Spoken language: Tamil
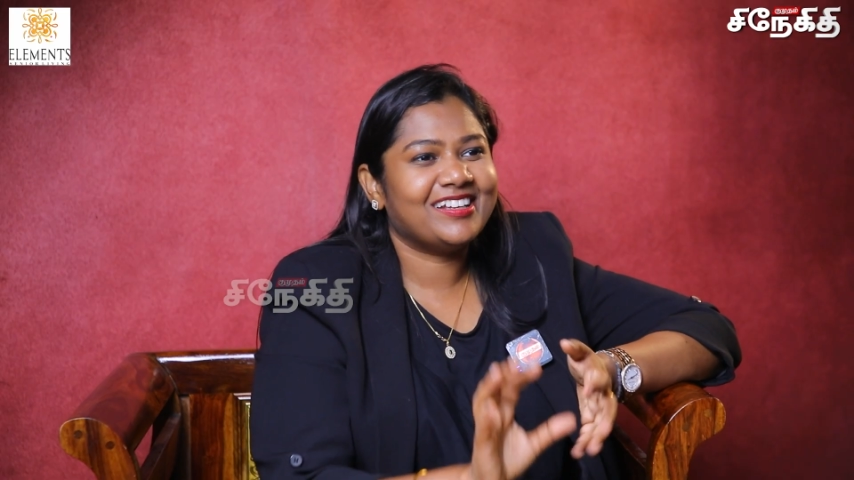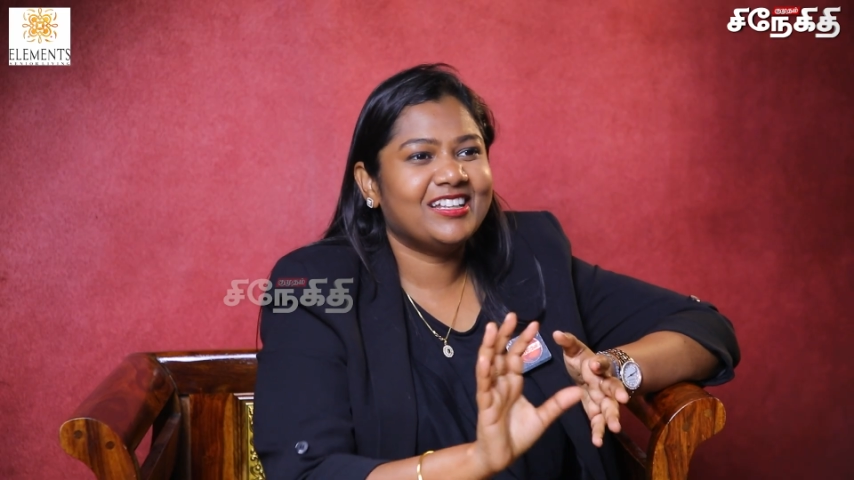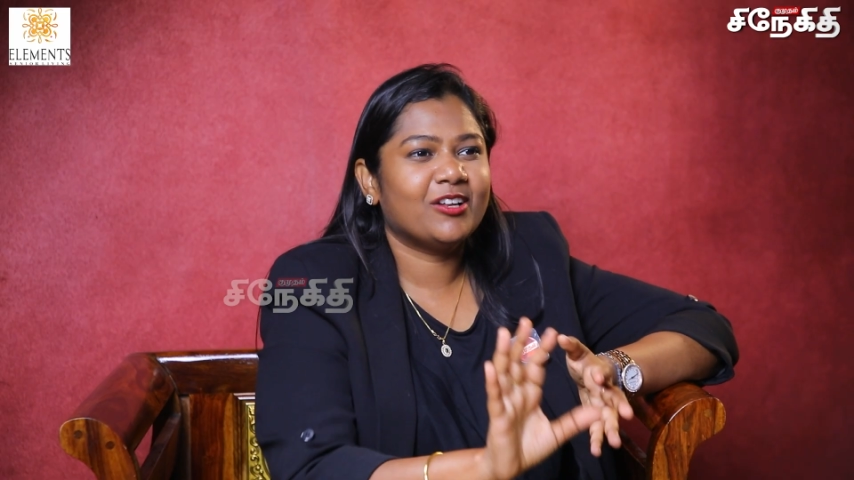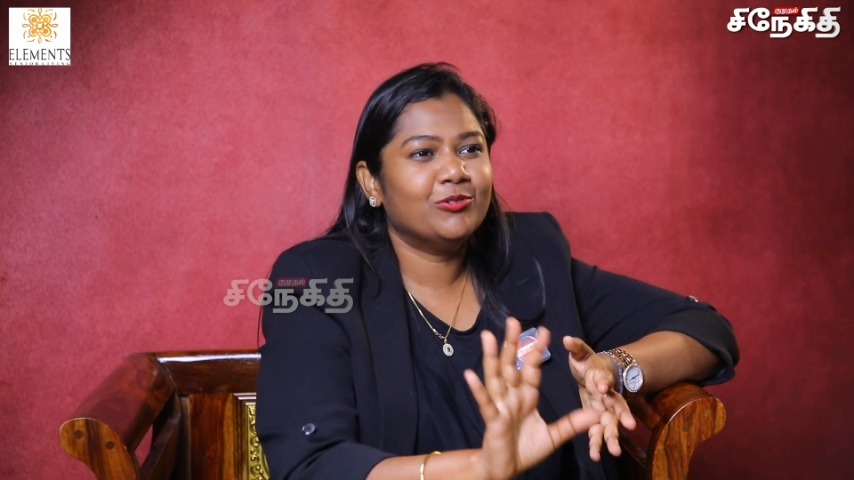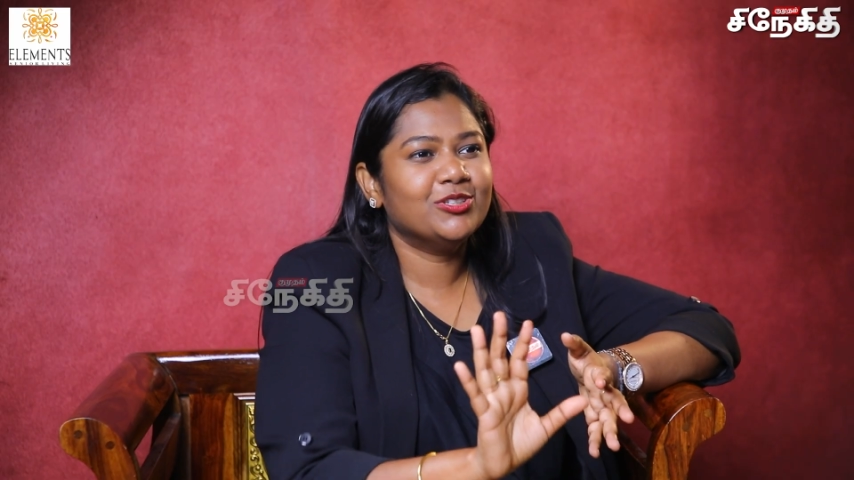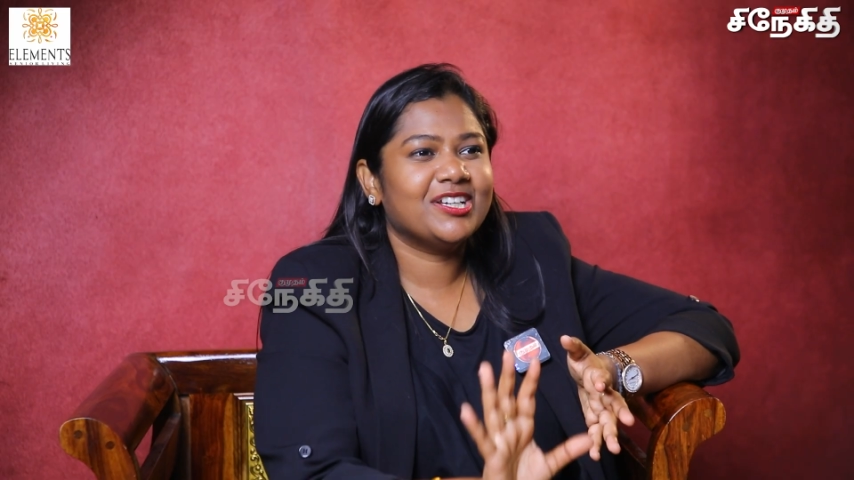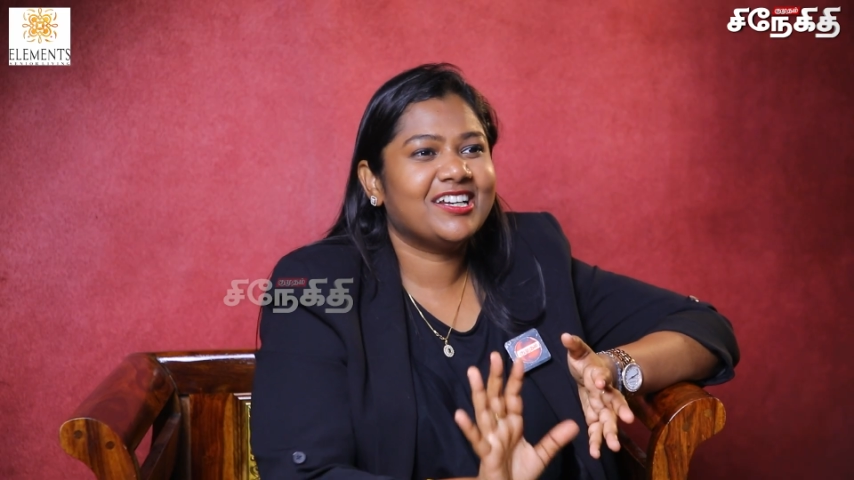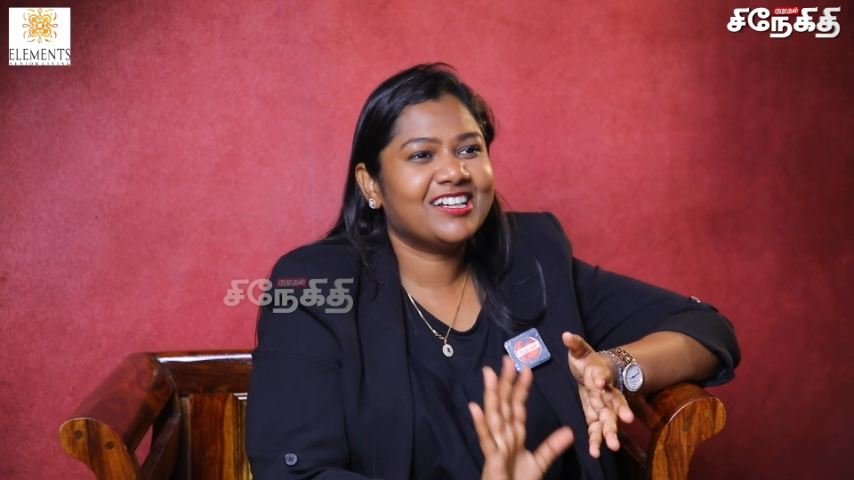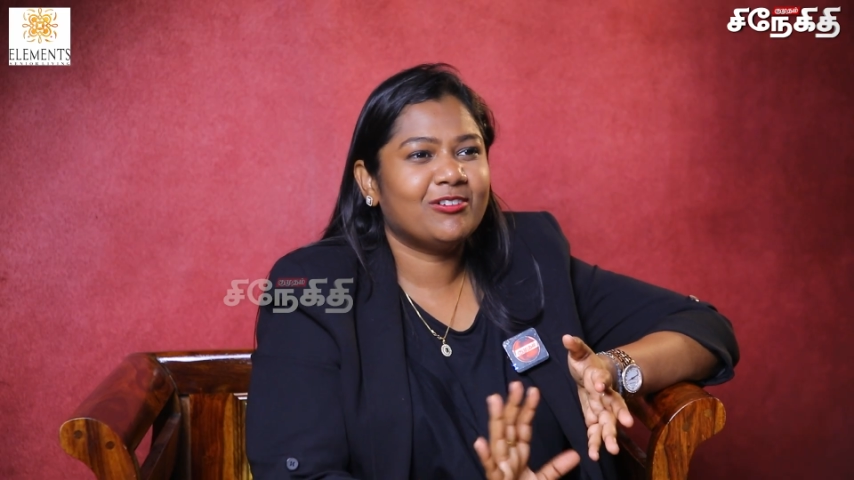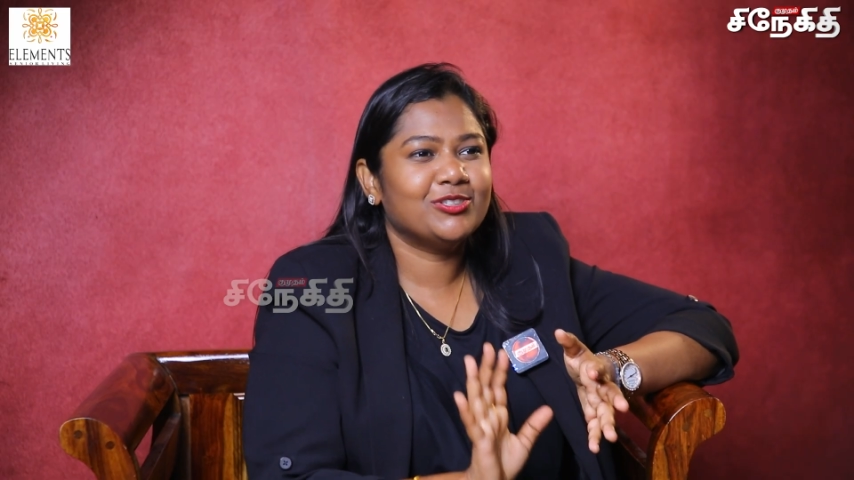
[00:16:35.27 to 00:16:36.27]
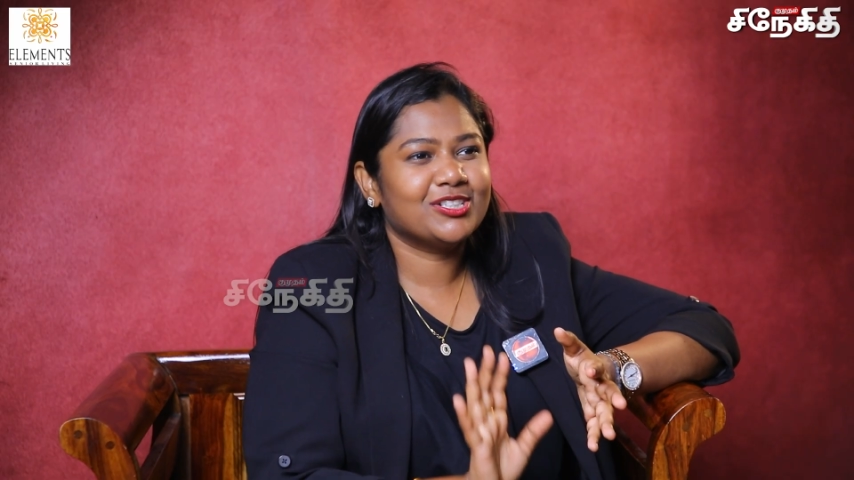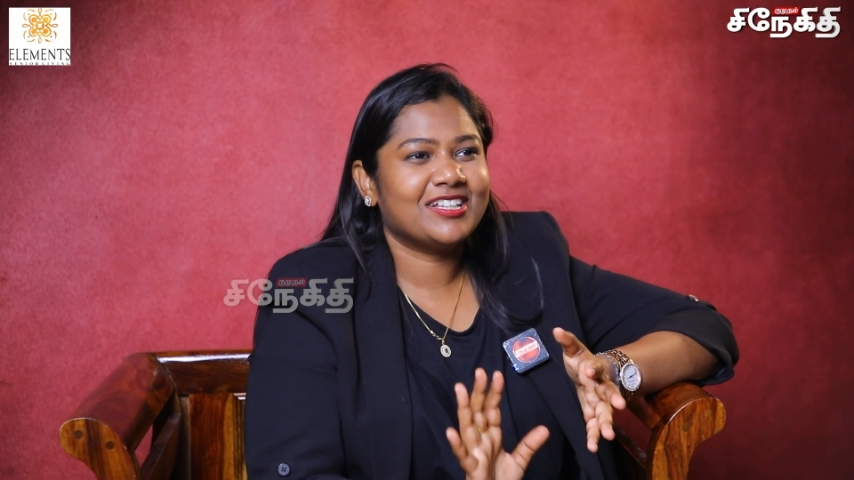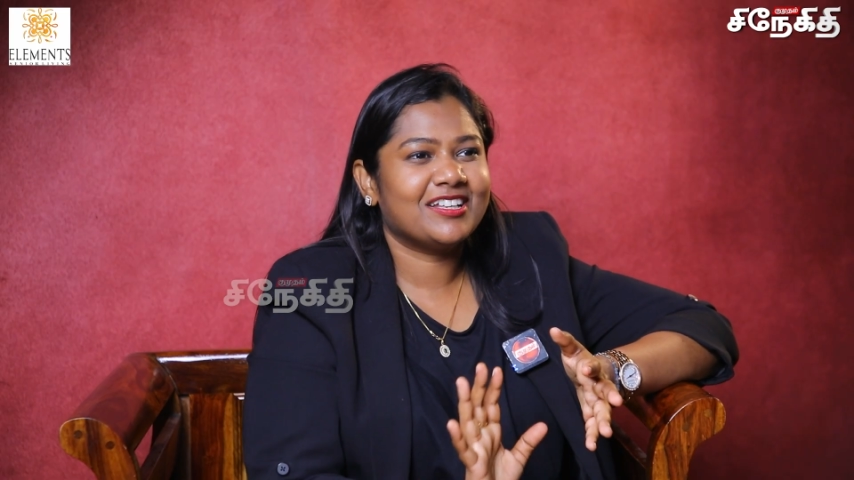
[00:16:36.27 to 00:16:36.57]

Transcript: இதுல குடிச்சிங்கன்னா கொஞ்சம்